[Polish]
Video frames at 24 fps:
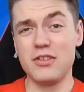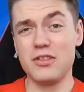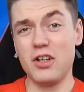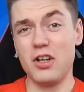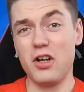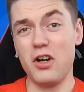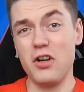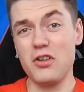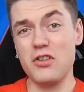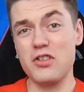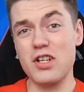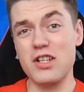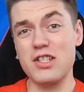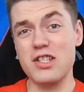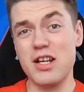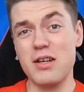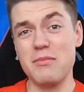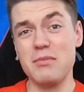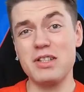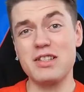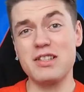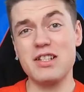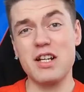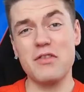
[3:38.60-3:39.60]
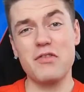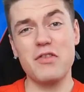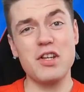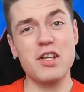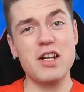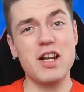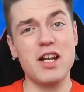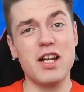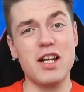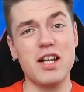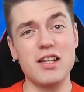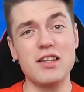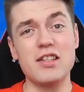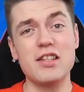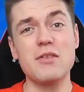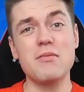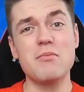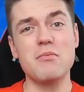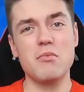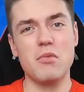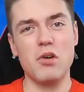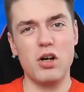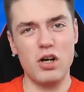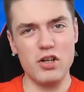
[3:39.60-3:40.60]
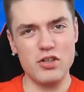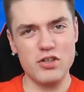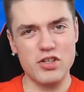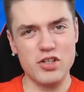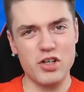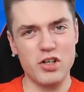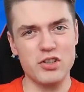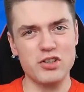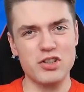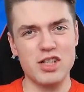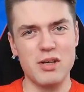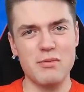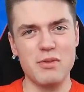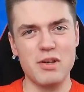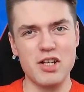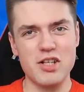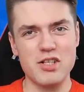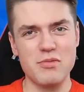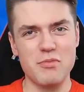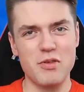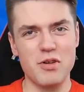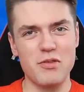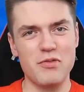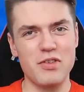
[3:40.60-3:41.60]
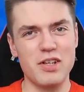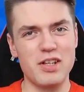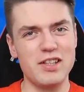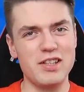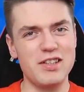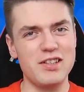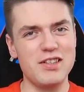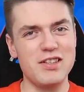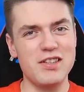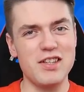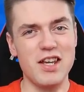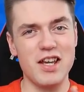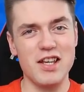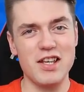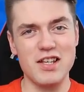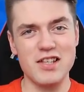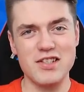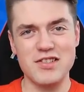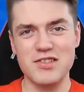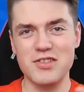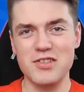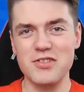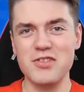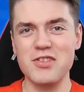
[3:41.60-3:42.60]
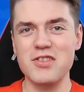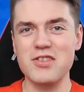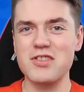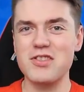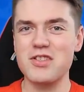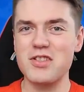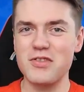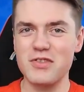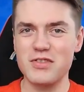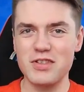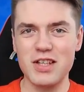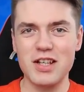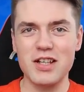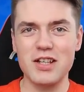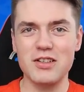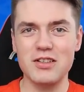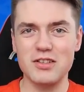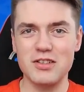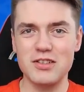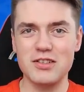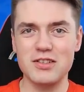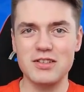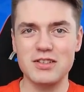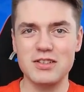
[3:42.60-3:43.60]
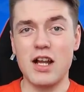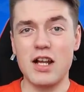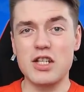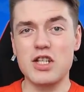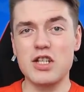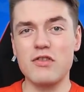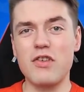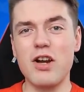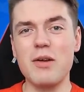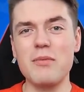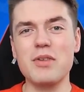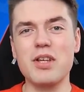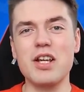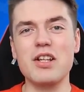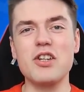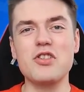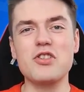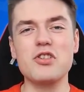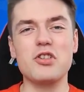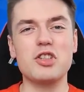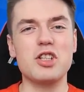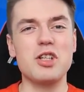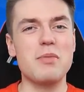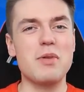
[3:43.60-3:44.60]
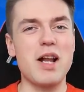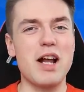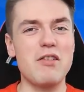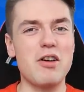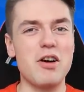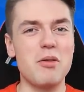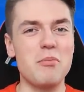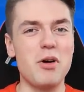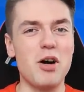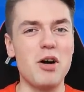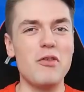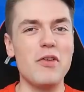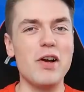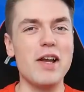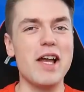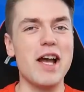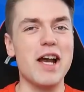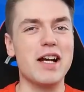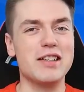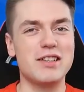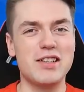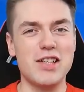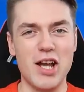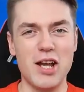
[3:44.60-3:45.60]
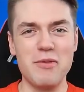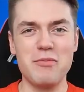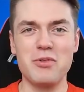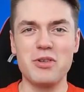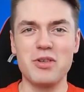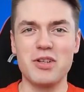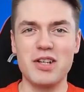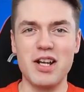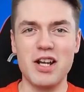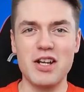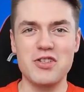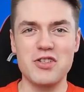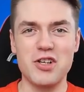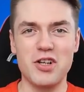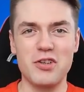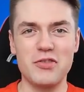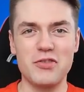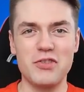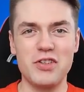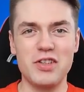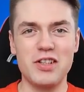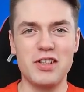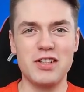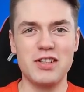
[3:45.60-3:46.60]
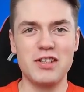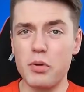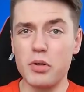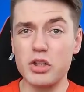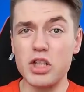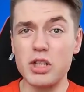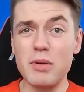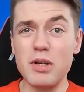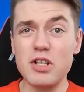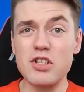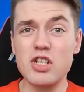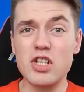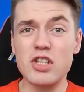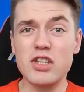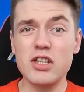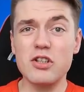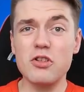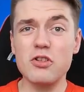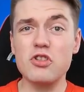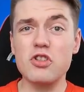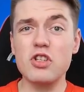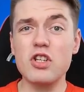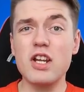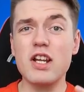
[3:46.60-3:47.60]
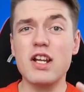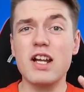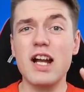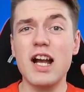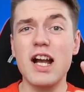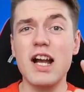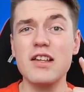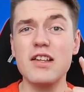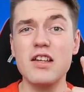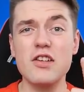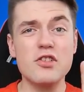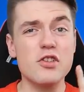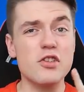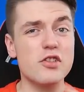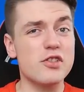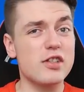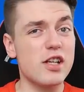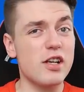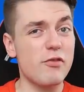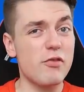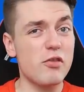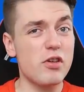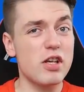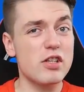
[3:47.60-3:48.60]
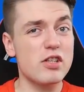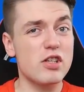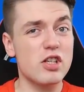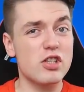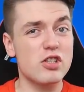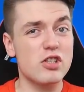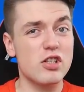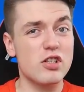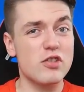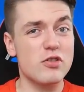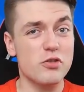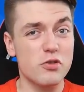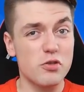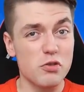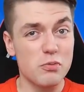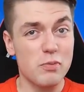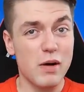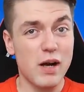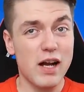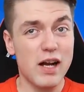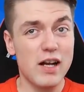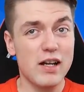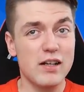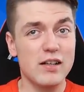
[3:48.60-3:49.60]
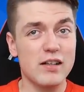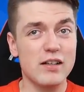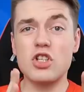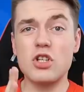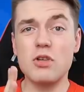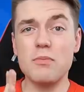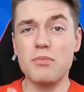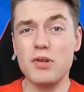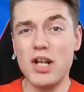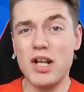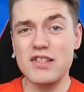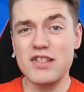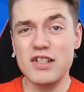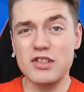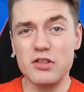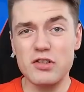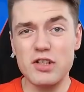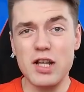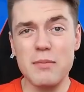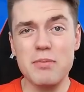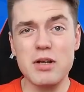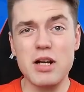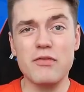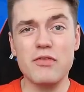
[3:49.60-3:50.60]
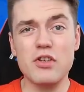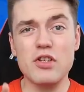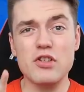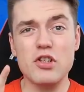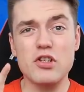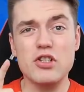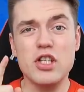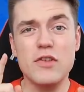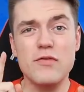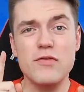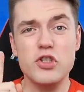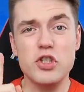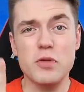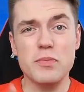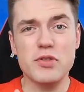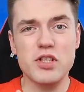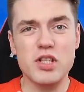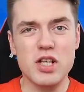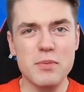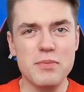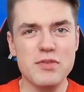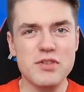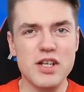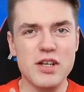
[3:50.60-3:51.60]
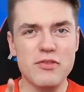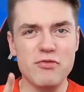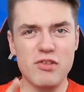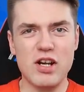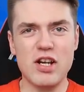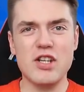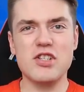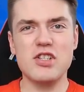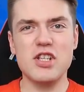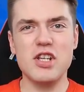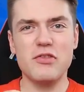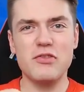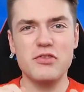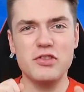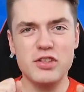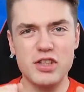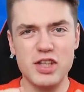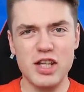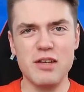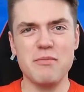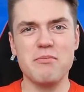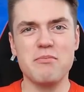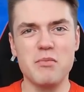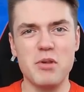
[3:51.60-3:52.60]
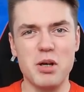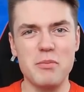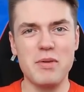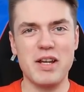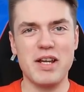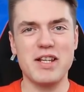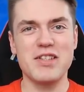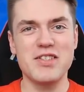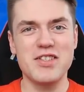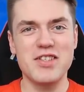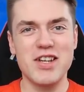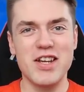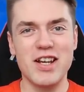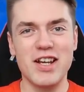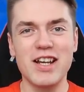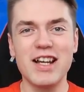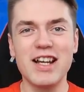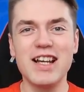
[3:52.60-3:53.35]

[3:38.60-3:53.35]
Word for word: no czasami trafie legendy może odebrać mowę i nie jest to nic dziwnego. A czy wam kiedyś odebrało mowę jak temu graczowi? Podoba ci się ten odcinek, a nie zostawiłeś jeszcze suba? Czym prędzej to napraw i zostaw subskrypcję właśnie w tym momencie.